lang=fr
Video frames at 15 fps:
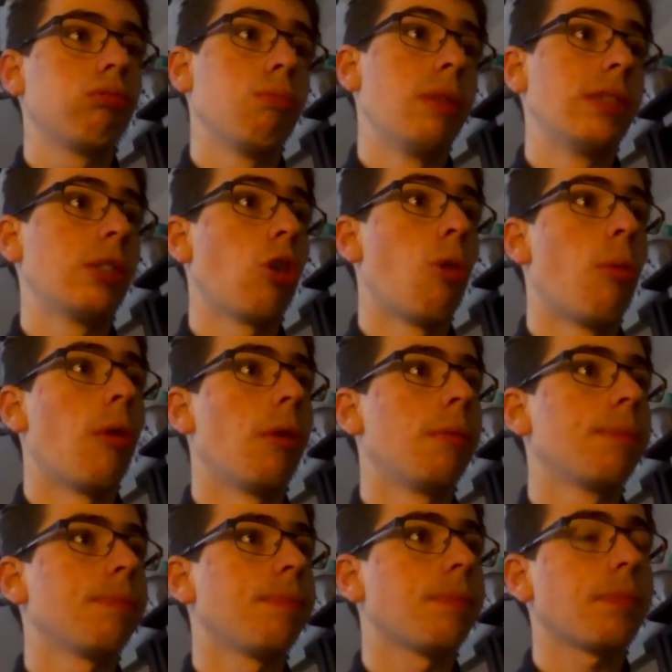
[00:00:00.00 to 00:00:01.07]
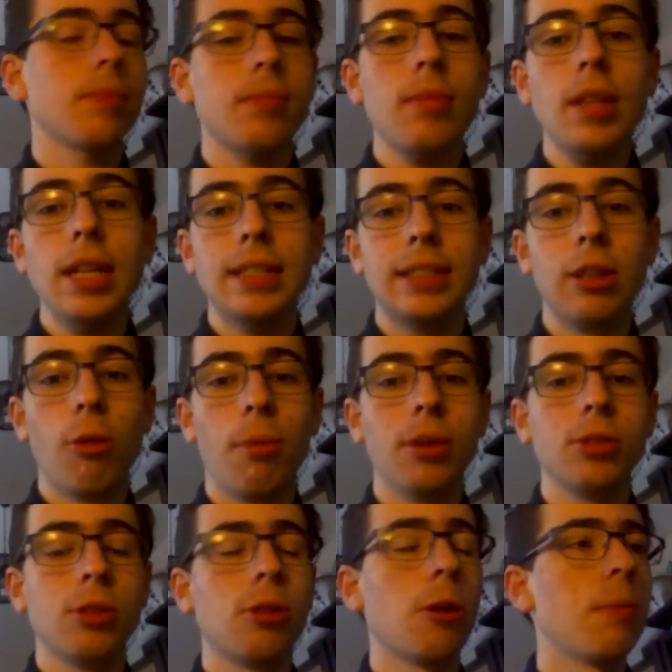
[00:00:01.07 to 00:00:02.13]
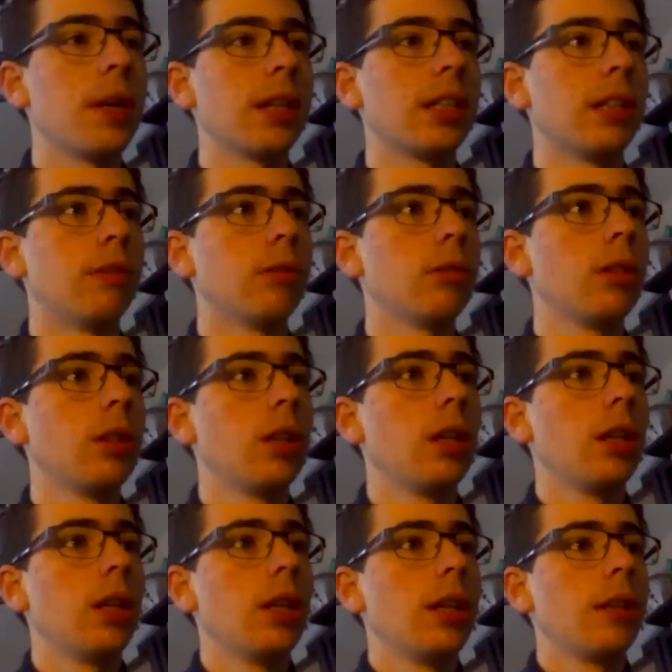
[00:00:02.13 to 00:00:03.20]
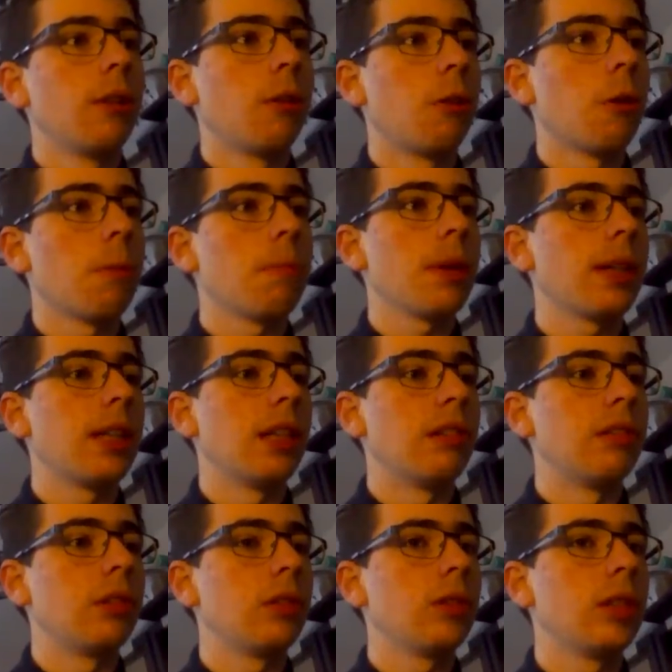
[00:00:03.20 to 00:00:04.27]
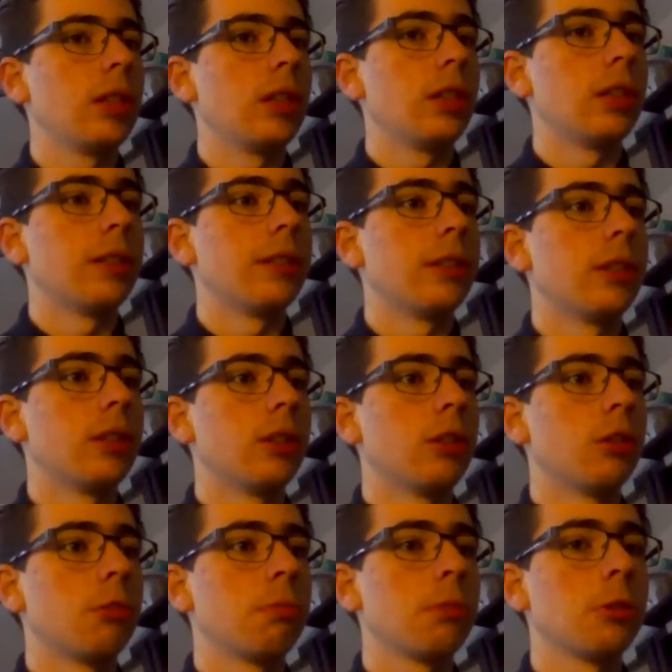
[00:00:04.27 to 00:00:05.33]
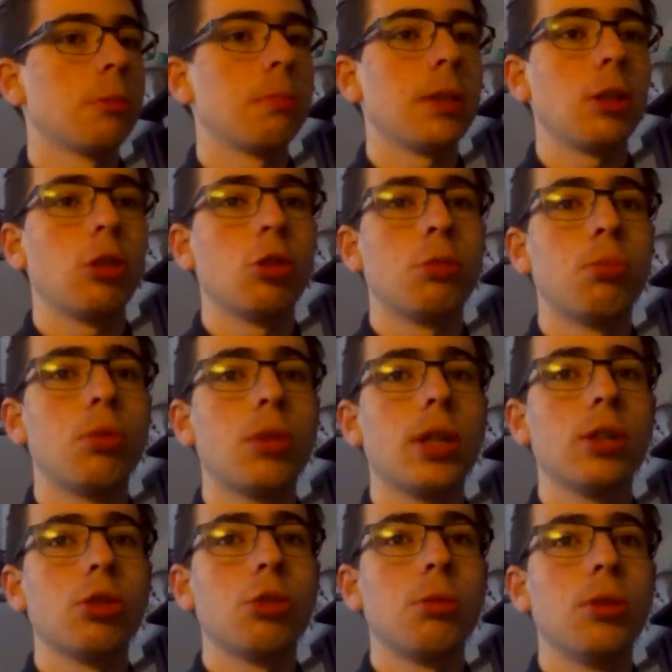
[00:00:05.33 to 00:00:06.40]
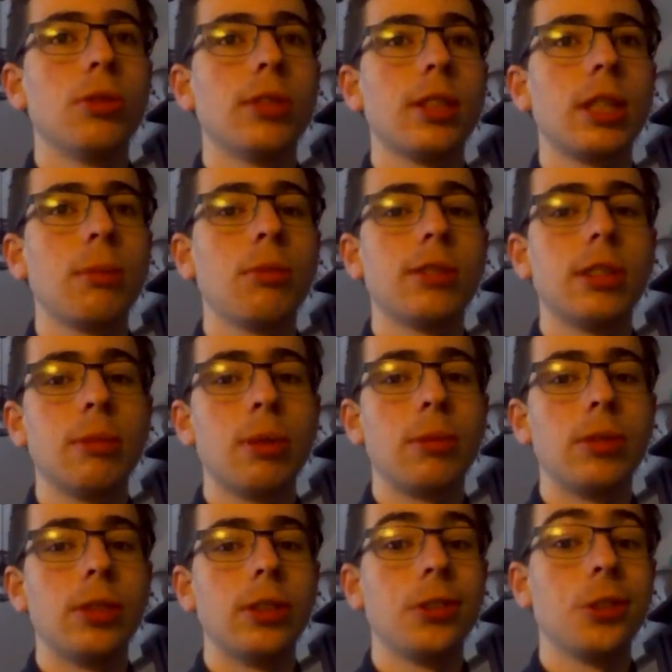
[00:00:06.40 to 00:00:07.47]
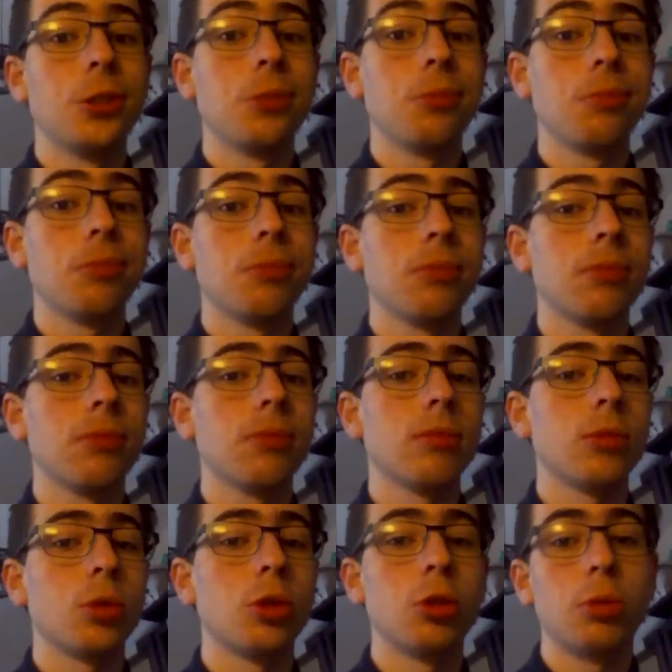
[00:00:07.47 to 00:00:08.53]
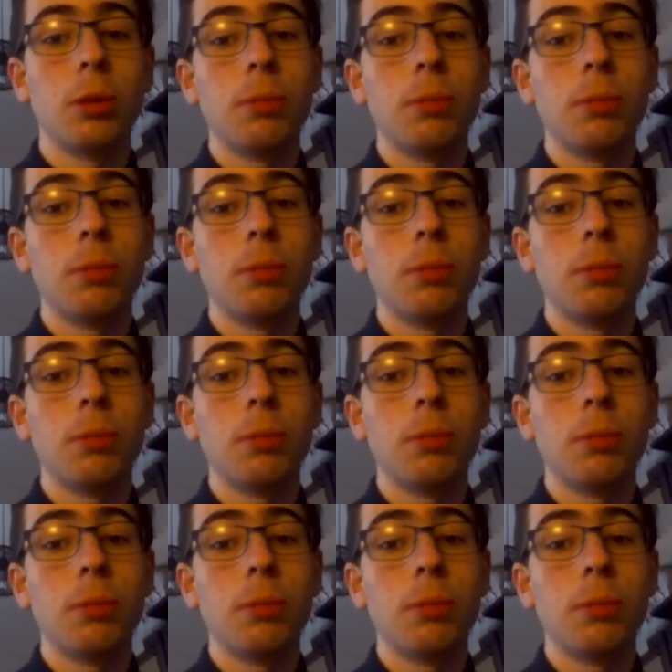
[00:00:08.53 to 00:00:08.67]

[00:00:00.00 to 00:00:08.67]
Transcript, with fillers: bah, ça reprend. Ça reprend, c'est encore pire qu'avant. C'est encore pire qu'avant et euh, je pense pas que je pourrais assumer le stream de cet après-midi. Donc je